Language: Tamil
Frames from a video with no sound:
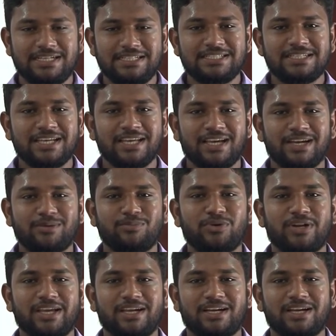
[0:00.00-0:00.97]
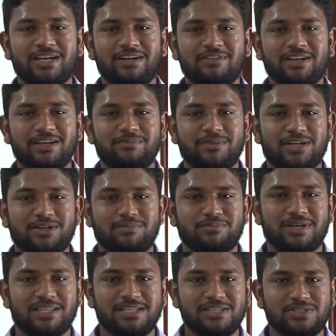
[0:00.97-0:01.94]
இன்றைய நம்முடைய கேள்விக்கு
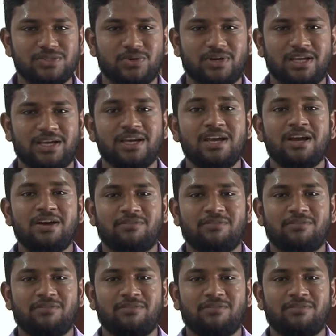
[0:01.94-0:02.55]
மட்டும் பதில் சொல்ல